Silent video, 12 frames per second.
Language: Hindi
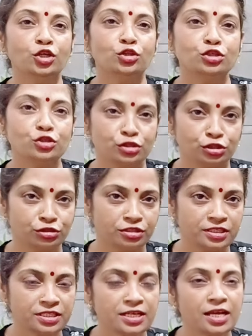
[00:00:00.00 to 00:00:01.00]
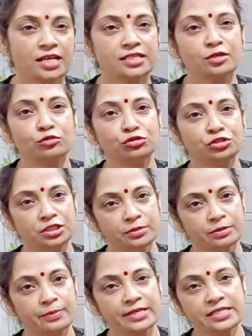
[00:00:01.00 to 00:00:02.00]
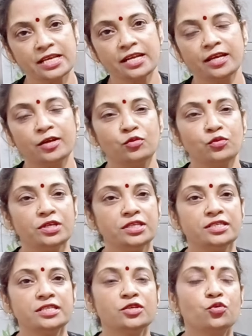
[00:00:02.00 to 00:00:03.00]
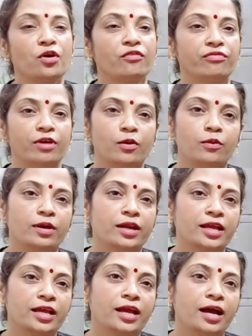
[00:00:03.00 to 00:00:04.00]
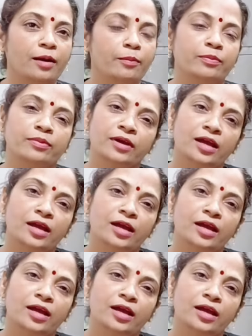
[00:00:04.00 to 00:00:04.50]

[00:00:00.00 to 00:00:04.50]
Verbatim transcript: तो छोटे छोटे से ऐसे कुछ टिप्स मैं शेयर करूँगी जिनको आप फॉलो करके आप